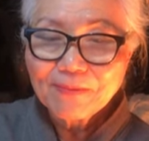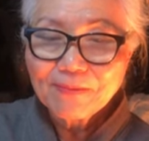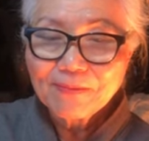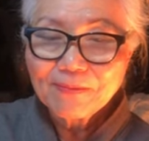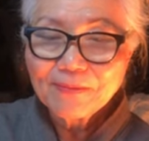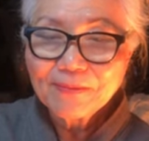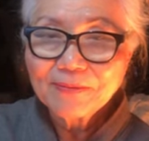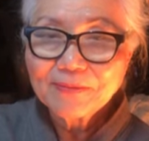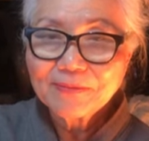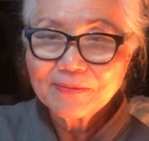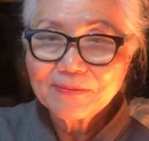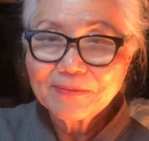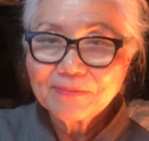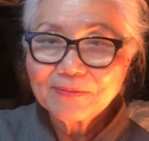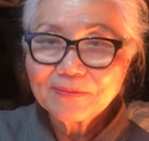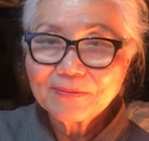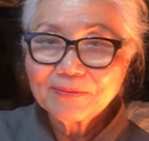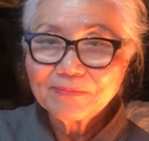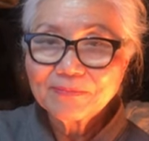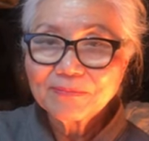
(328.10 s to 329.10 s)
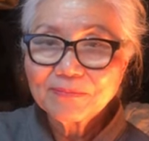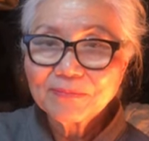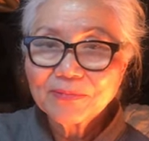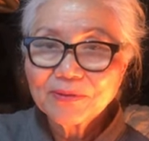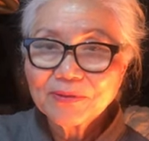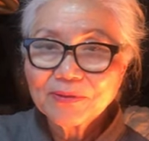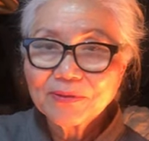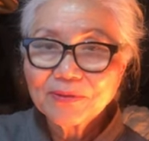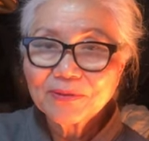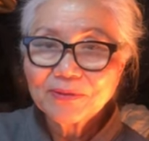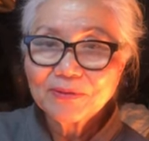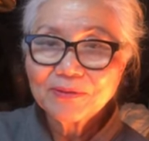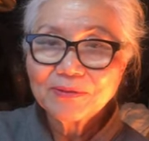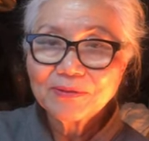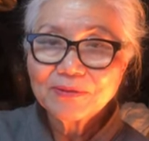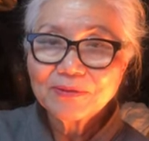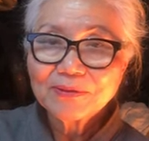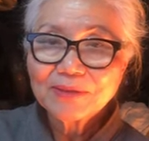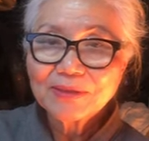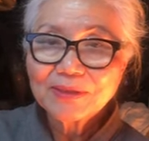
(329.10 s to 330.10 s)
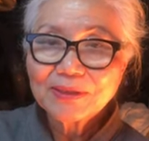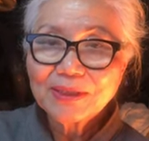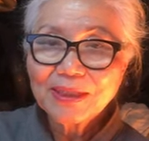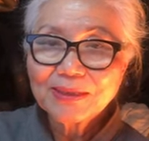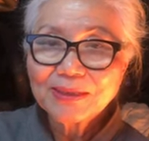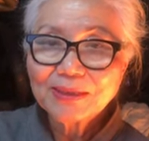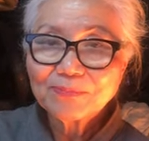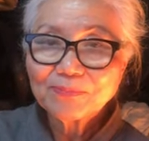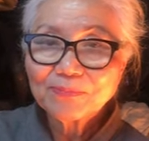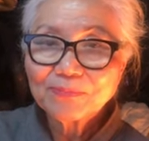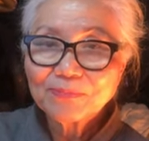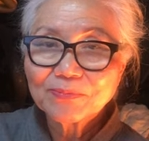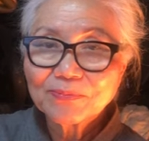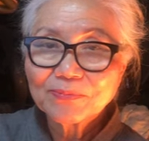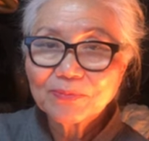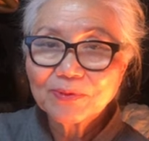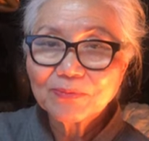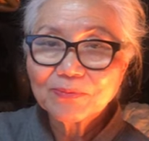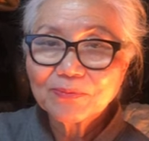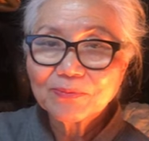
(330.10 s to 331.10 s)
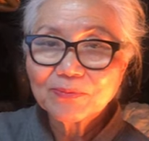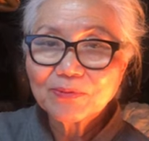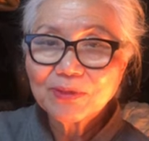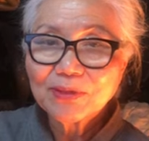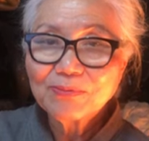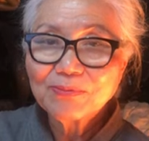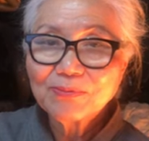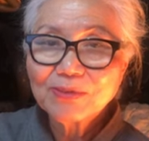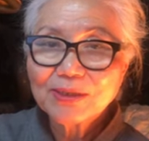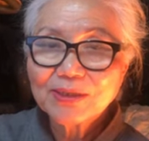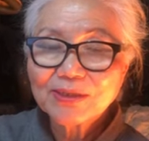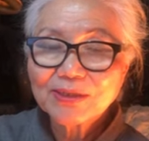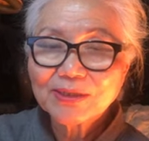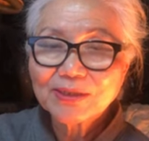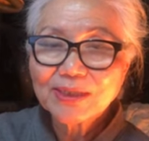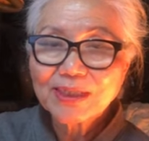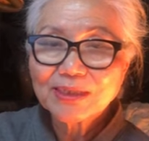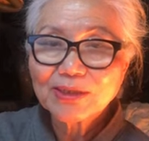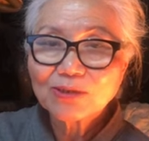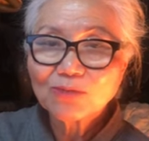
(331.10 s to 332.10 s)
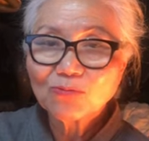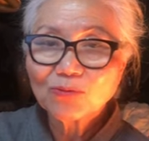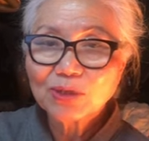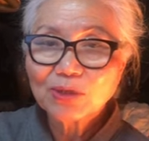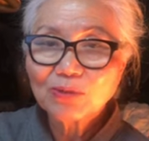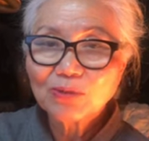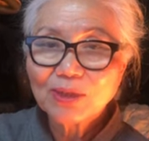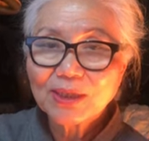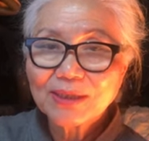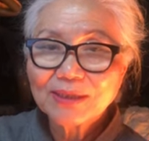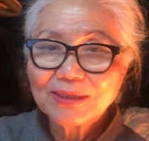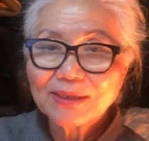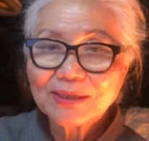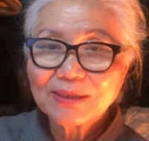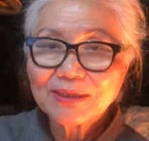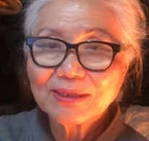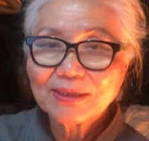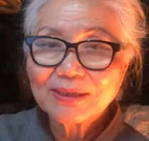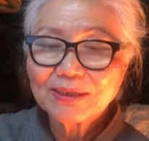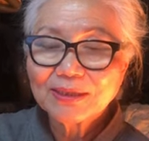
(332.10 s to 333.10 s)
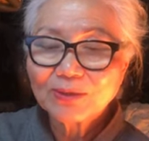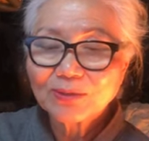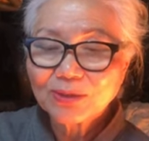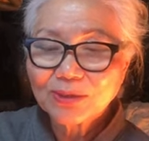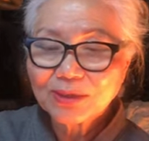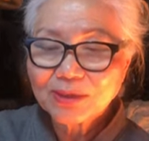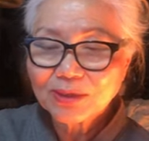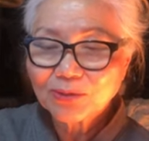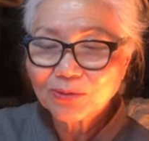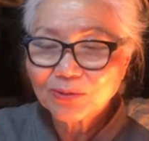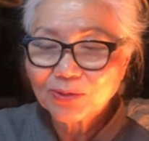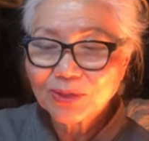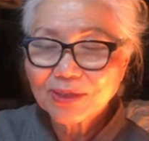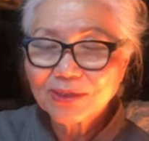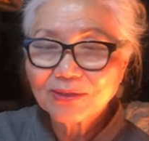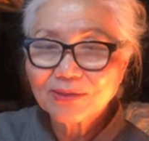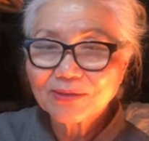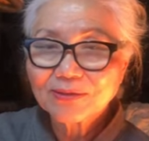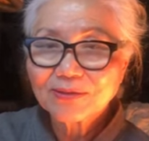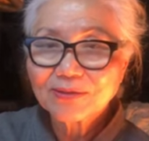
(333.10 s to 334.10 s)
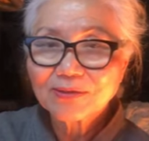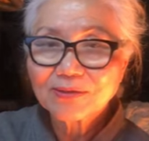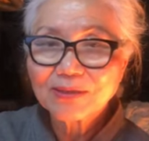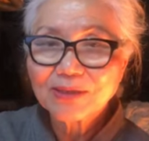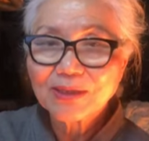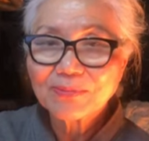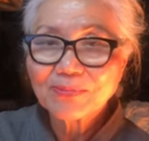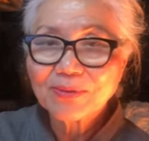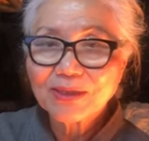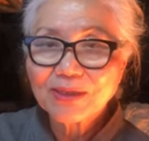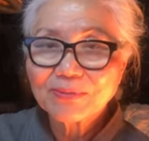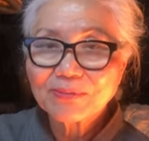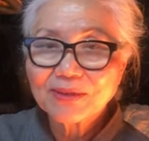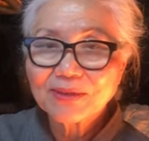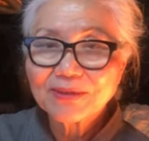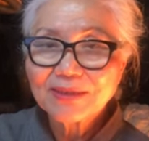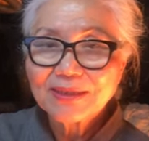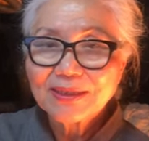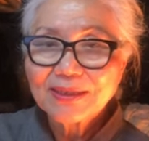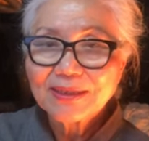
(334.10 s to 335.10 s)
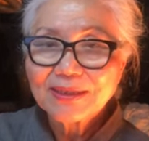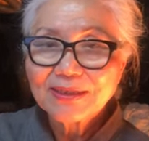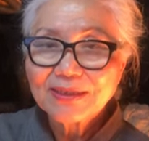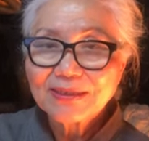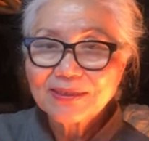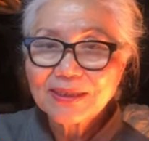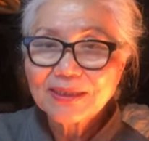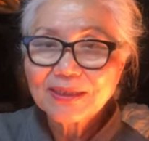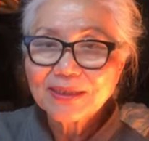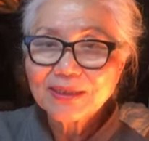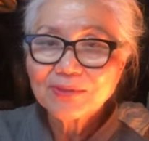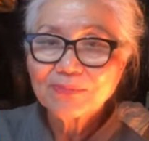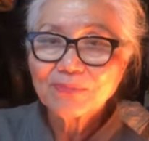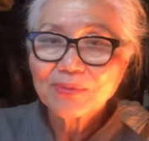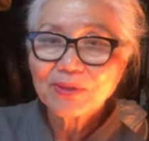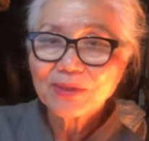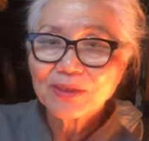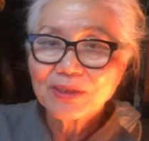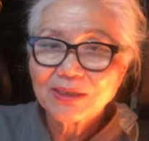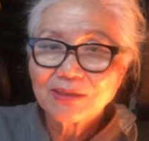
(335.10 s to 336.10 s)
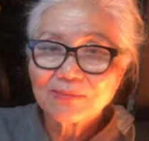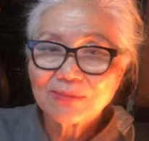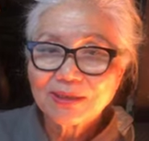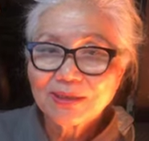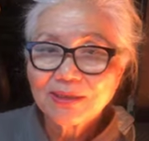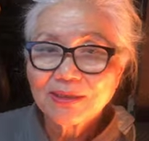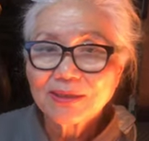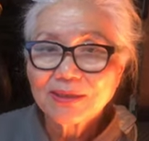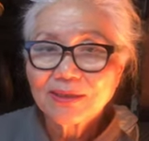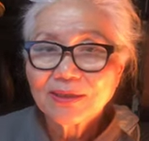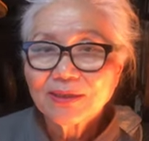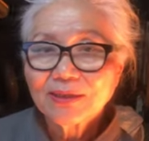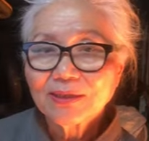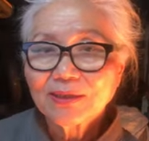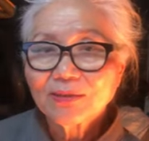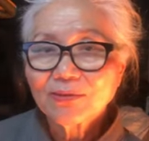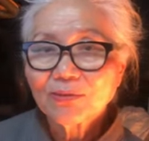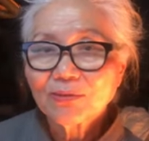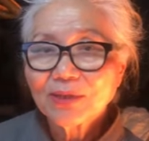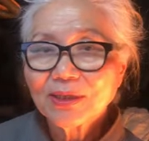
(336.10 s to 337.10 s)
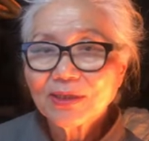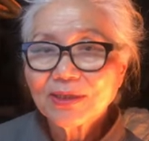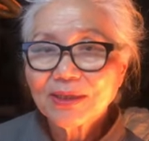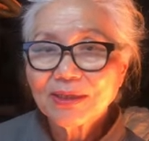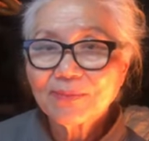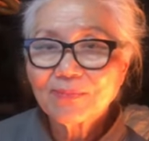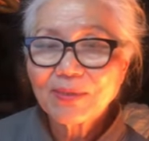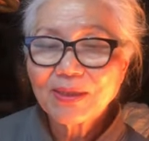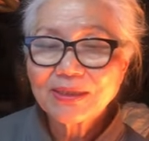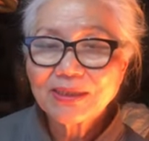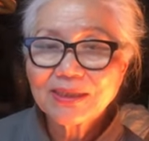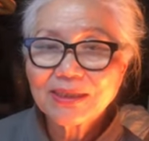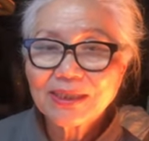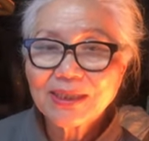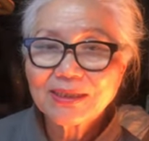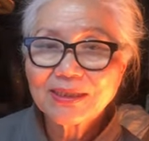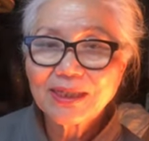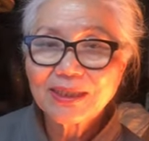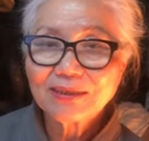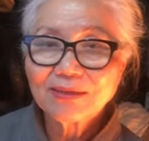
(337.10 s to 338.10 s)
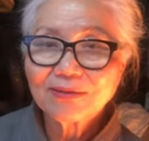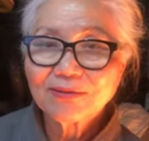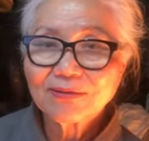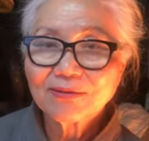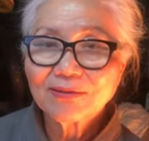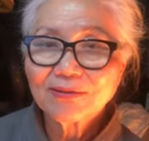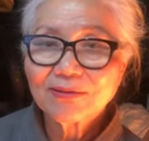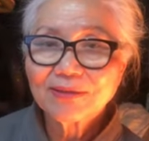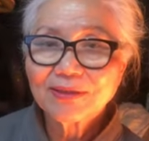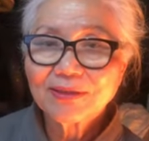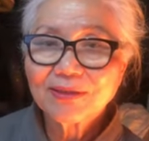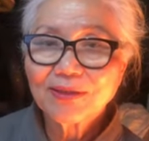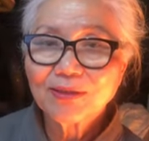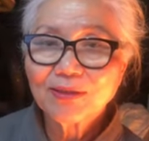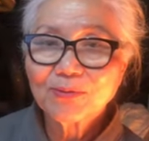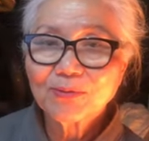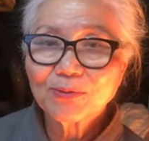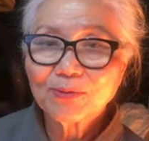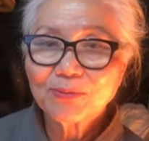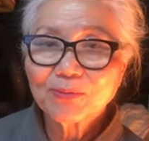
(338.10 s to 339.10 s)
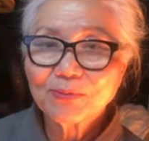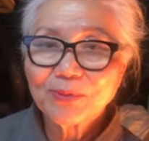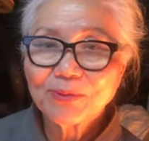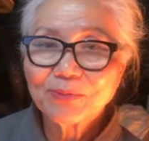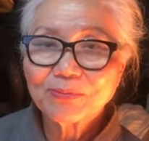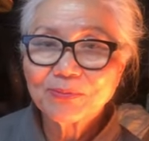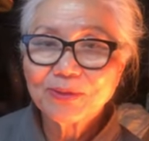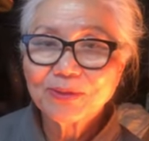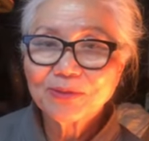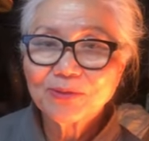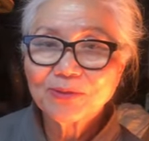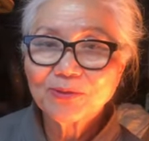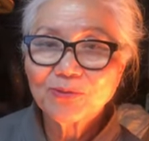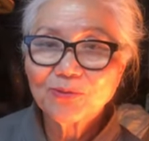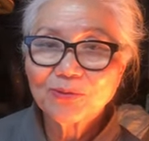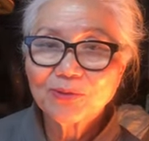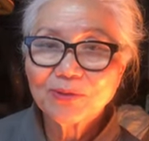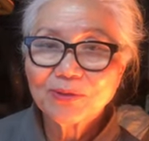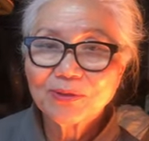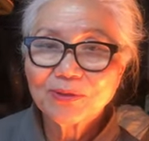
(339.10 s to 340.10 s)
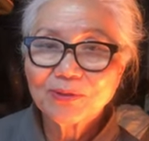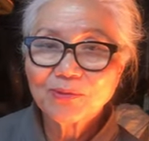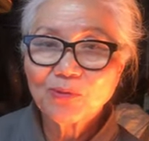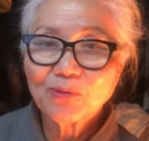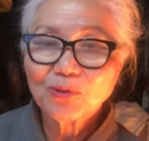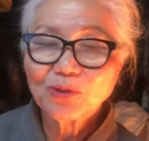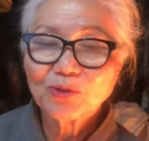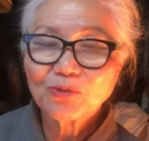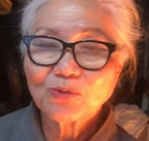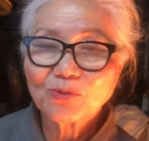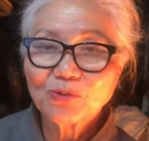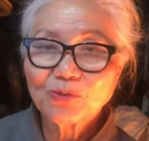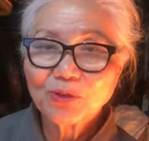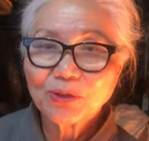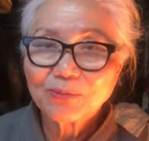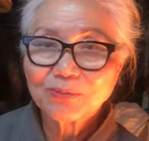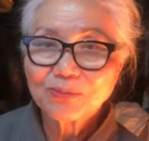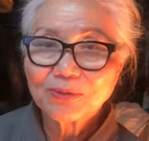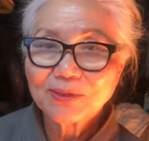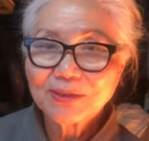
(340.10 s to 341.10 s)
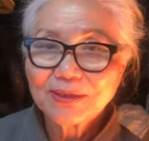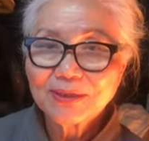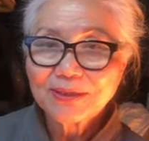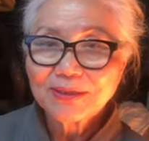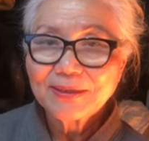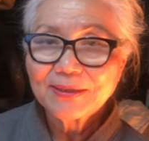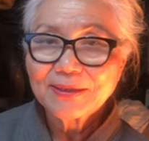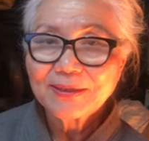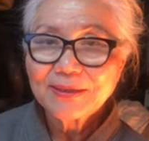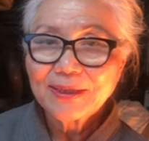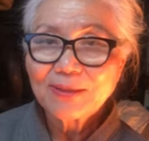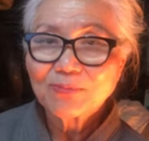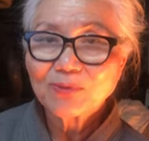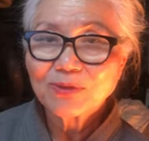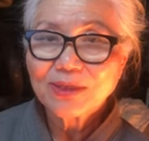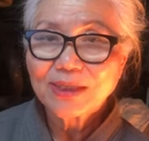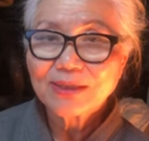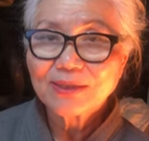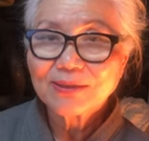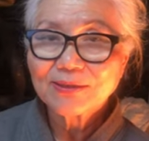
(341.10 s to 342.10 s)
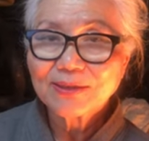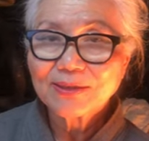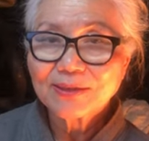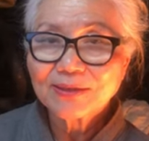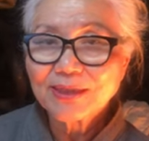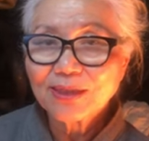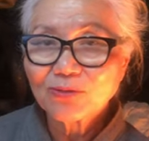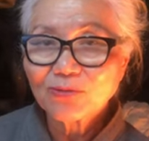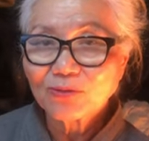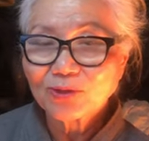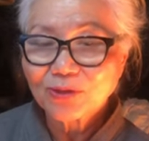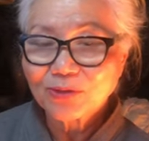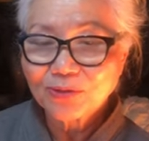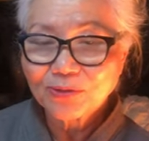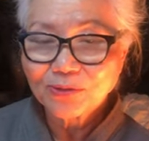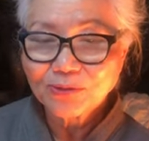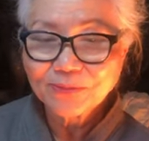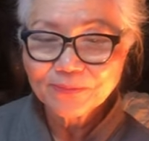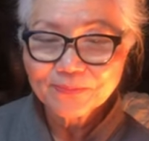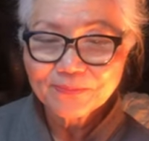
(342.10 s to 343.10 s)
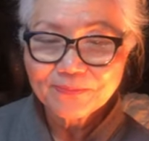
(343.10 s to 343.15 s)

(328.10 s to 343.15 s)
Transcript: 어뭐 40, 어, 임실에서 49kg까지 기로였던 것에 비하면은 살이 찐 편이지만 또 옛날에 80까지 갔던 경험으로 비하면 6, 59, 60은 나쁘지 않은 체중이죠.